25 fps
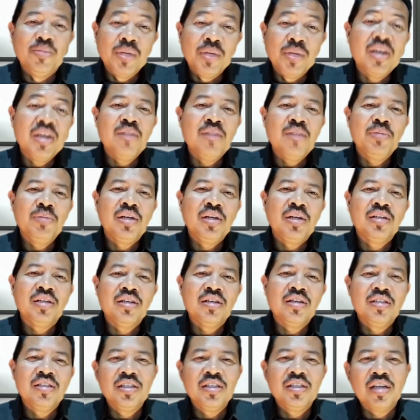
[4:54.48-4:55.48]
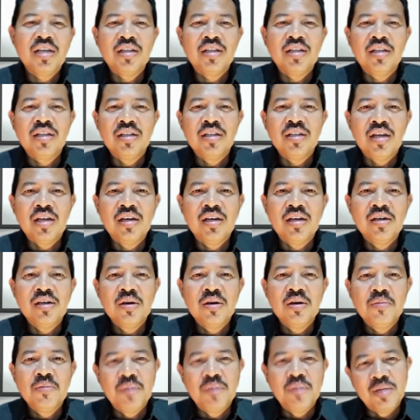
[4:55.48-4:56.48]
Demikian penjelasan singkat tentang
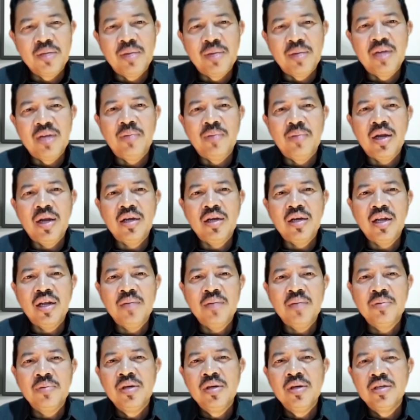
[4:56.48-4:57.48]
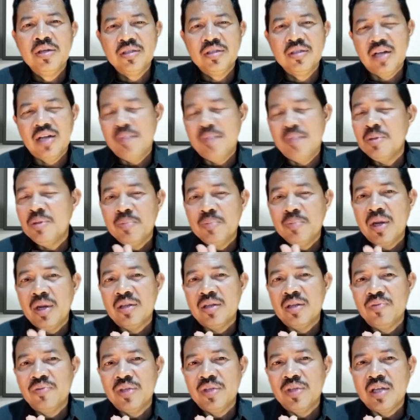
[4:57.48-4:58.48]
pengembangan paragraf. Selamat
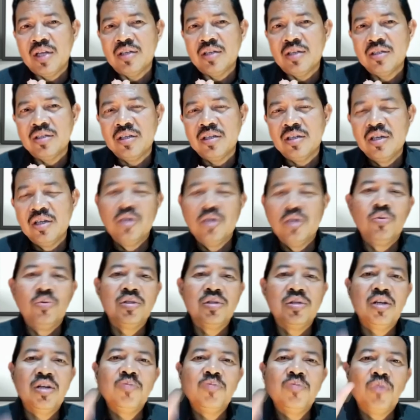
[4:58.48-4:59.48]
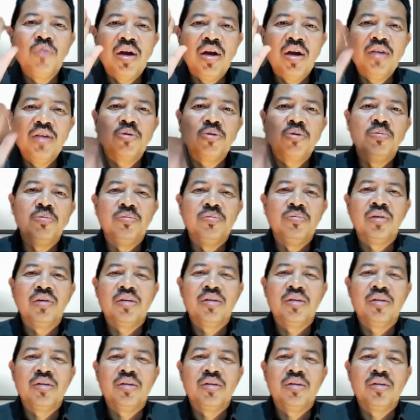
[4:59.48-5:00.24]
beraktivitas. Wassalamualaikum